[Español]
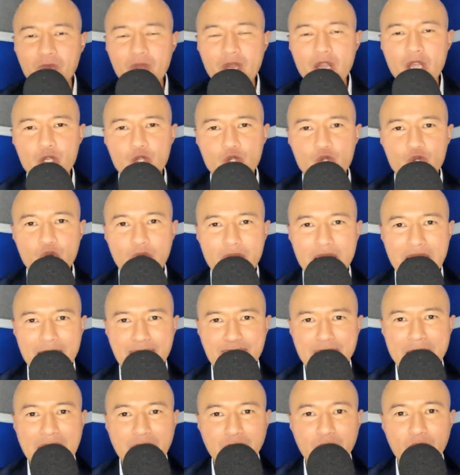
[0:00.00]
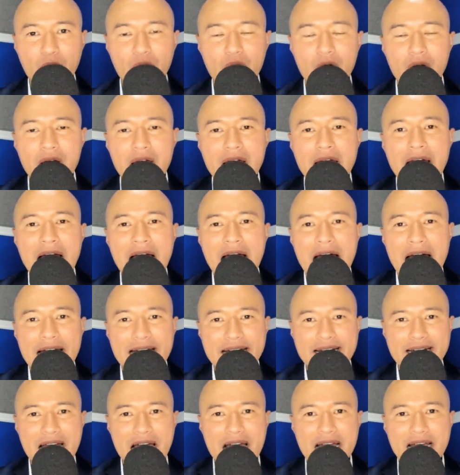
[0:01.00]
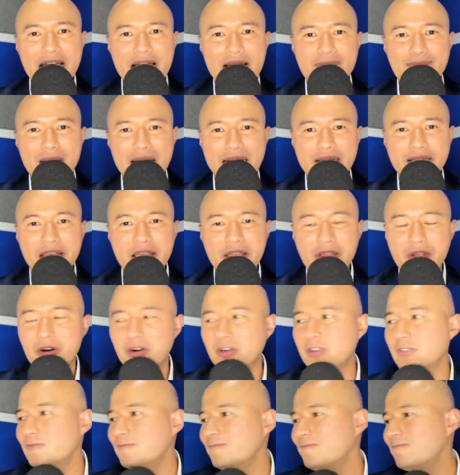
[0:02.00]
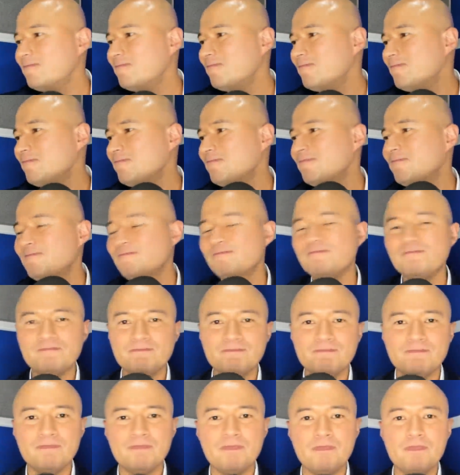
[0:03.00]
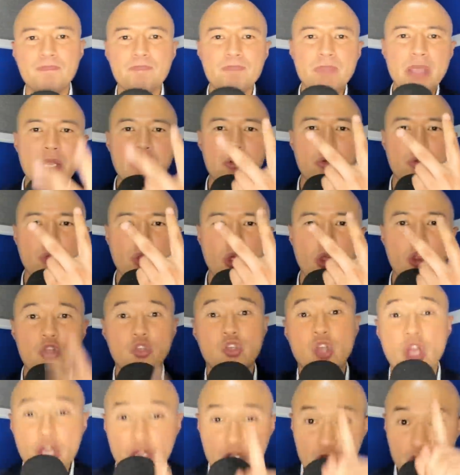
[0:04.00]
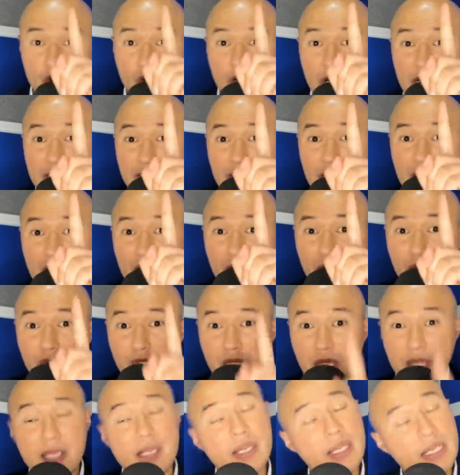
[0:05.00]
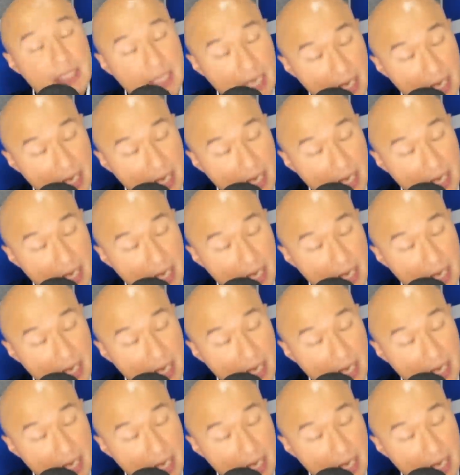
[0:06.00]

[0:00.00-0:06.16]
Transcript: Suena el pito, arranca el partido. Minuto 2. Yo les dije a ustedes, les